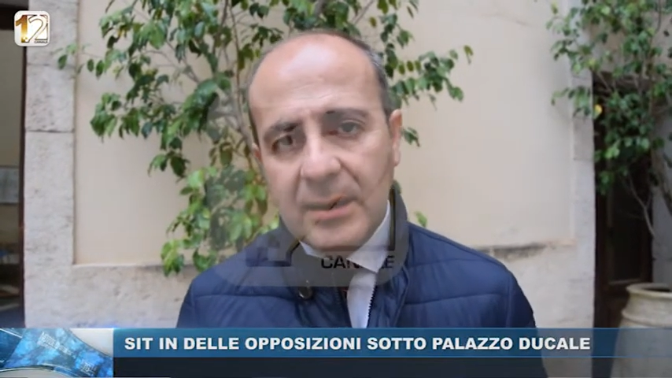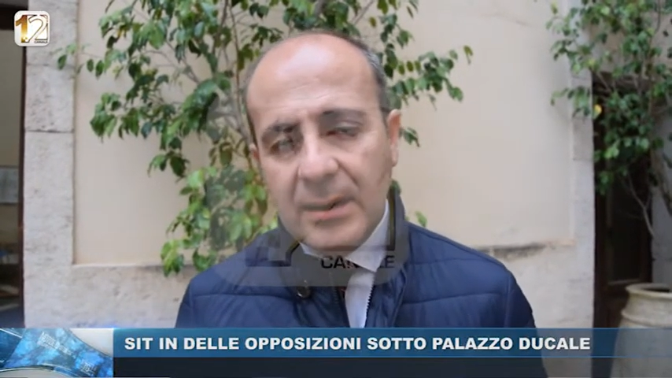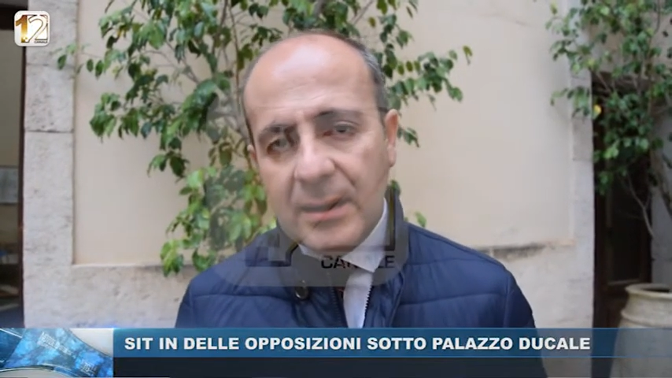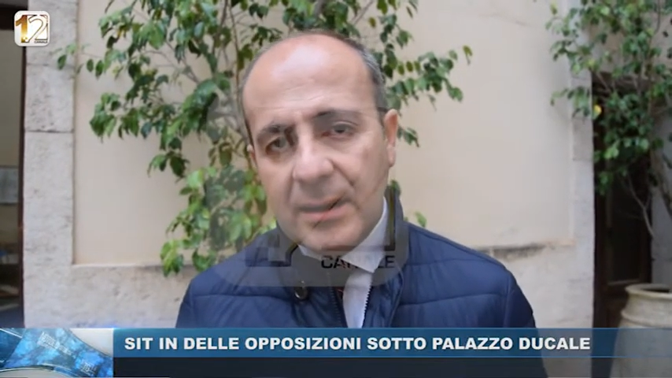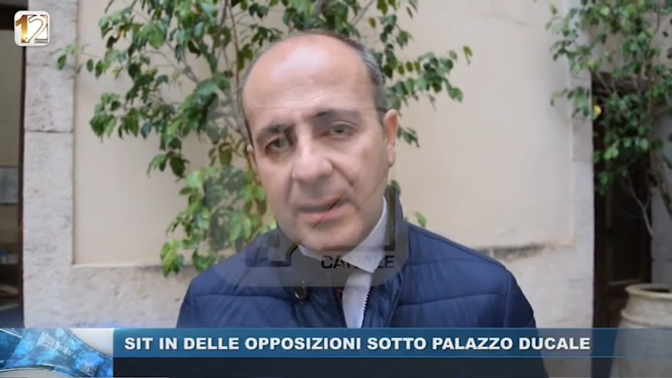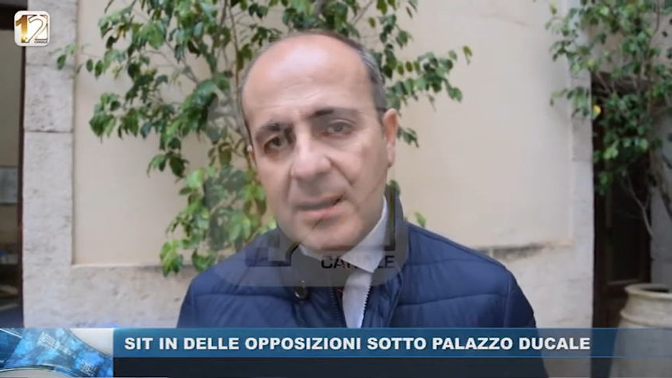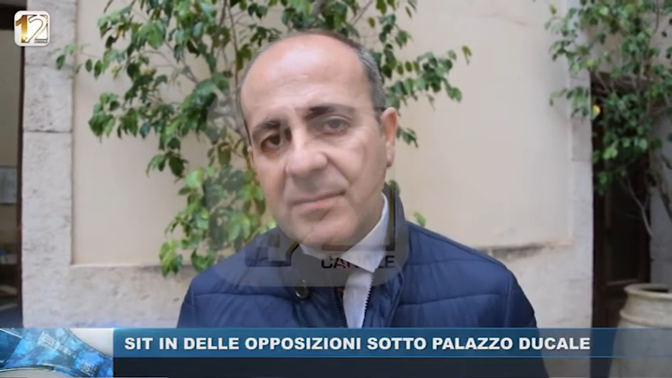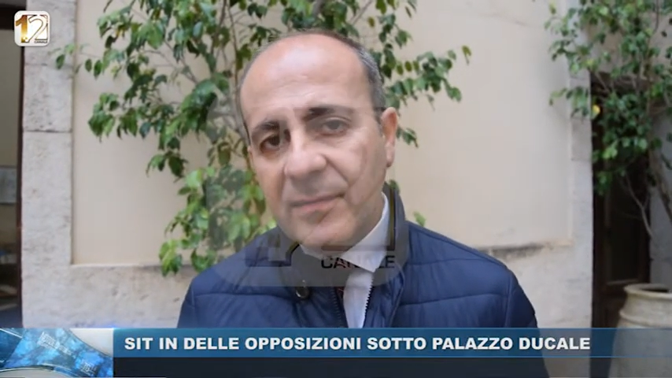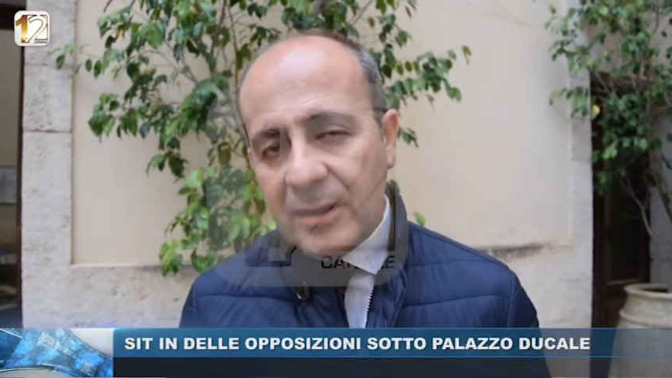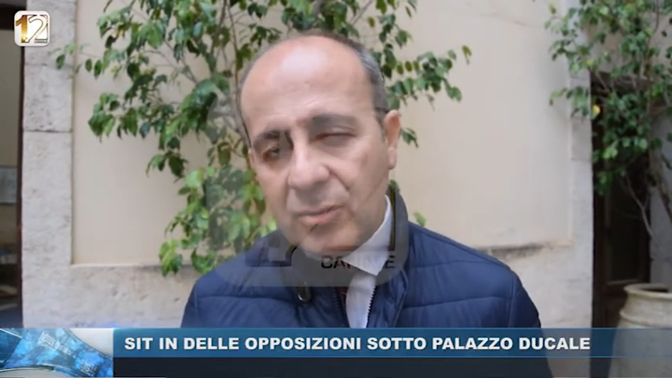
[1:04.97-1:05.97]
Eh,
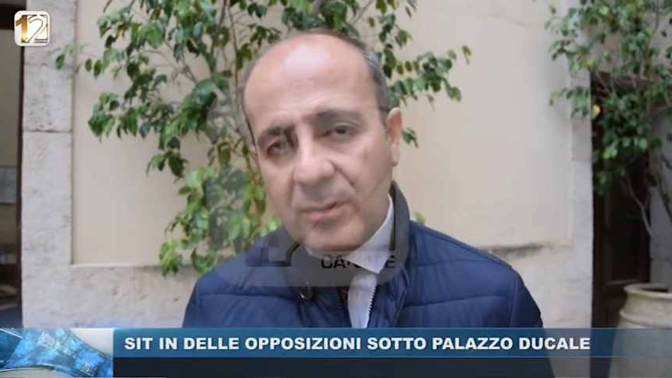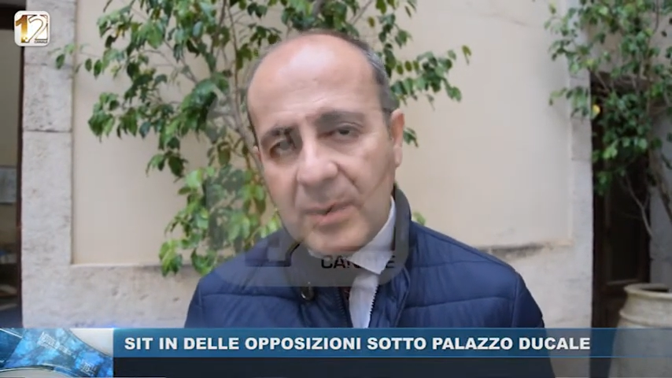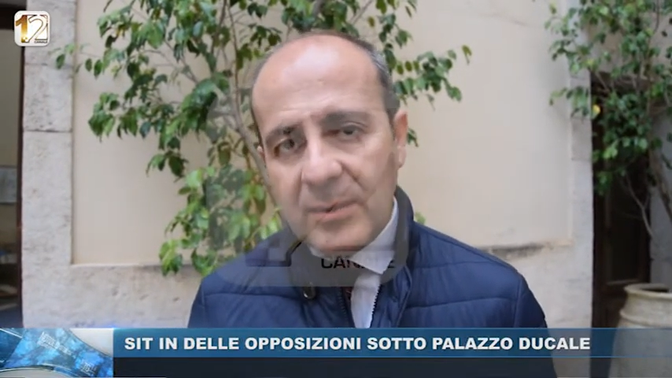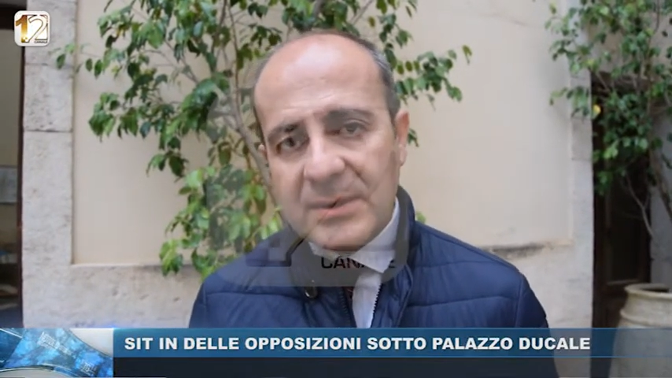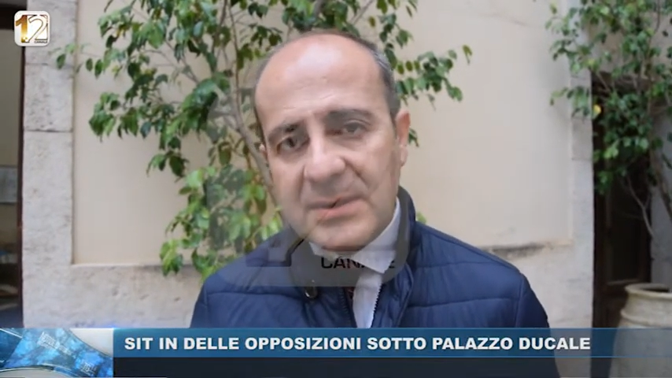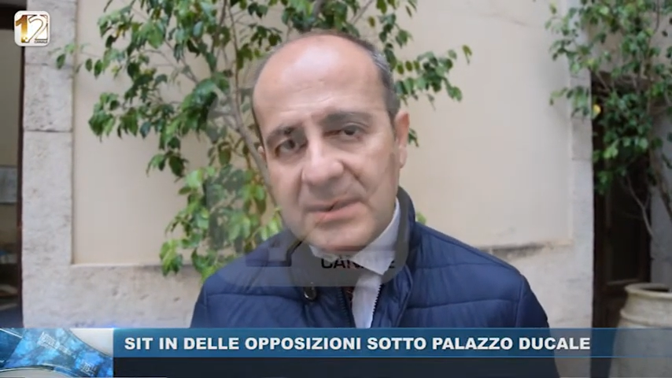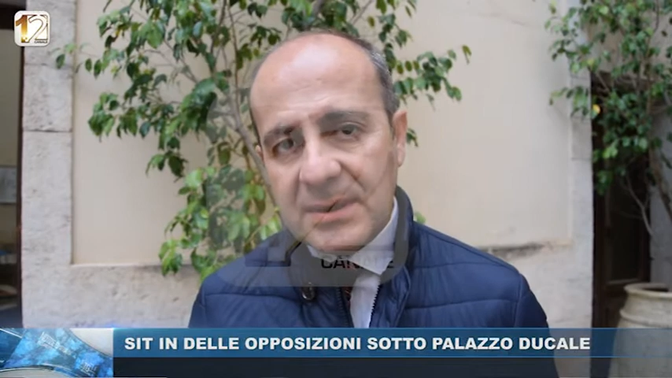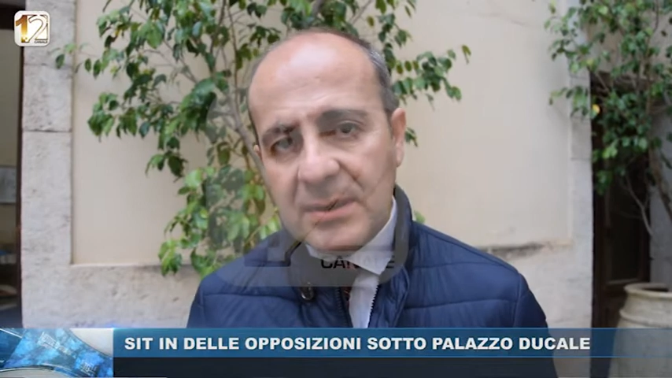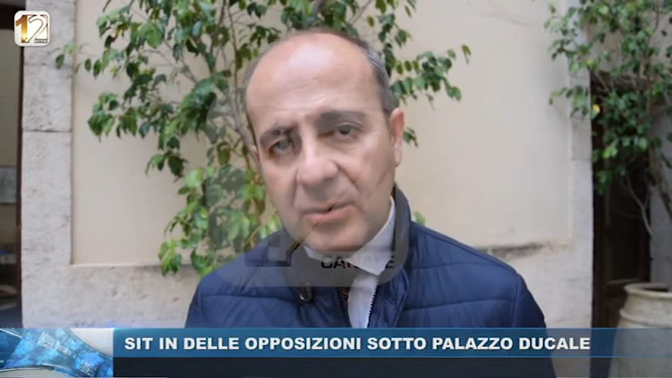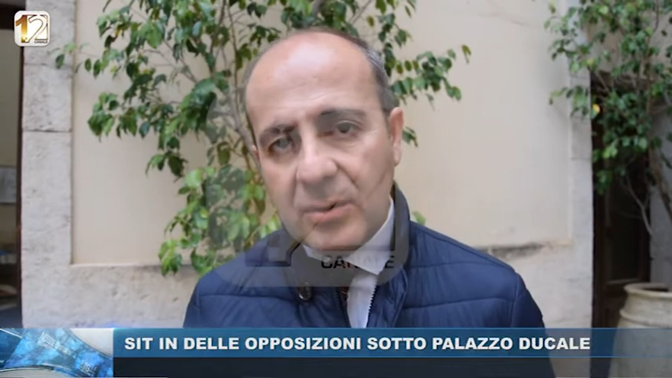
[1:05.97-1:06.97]
invece abbiamo
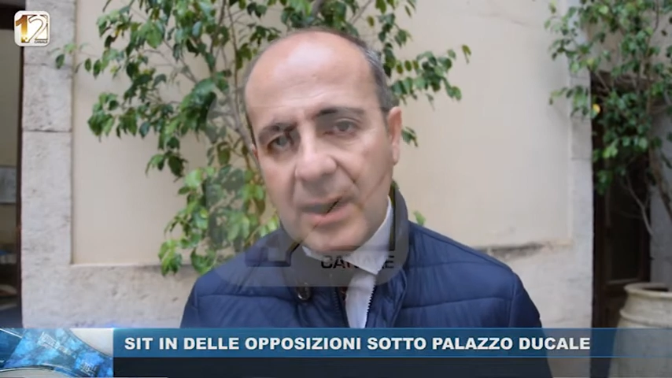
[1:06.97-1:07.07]
assistito